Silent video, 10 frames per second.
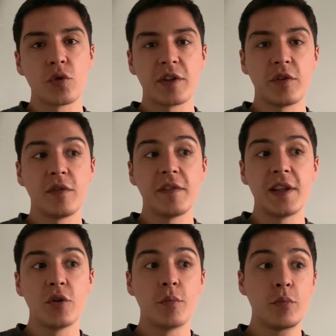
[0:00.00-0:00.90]
c'est une
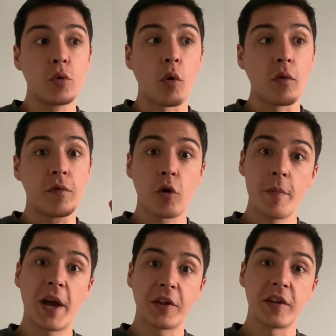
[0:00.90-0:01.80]
vidéo pour vous
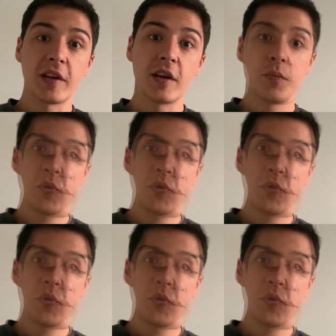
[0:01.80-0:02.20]
remercier.